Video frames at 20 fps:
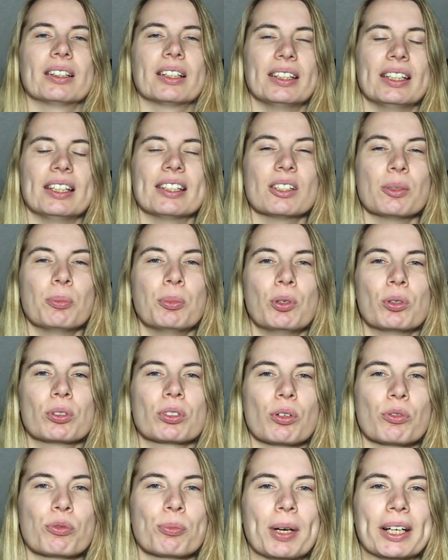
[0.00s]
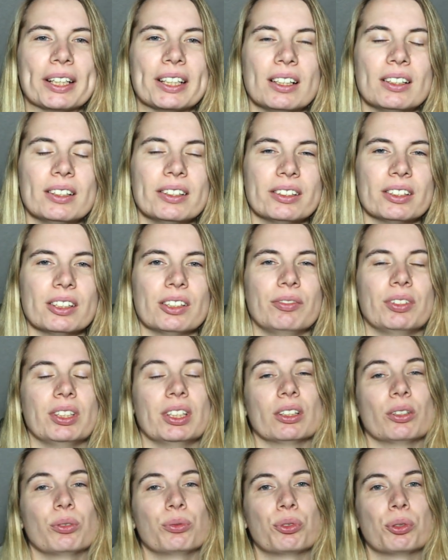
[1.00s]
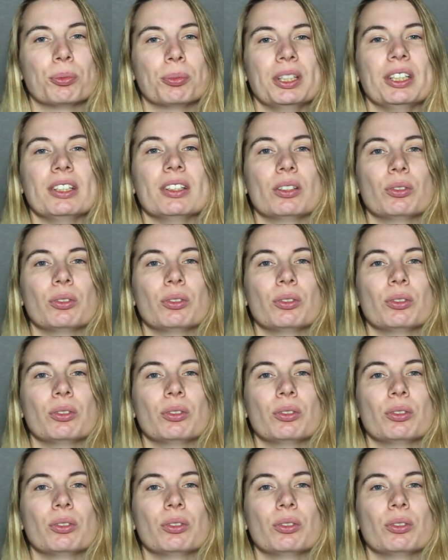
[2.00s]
Der nächste Punkt auf meiner Liste wäre für mich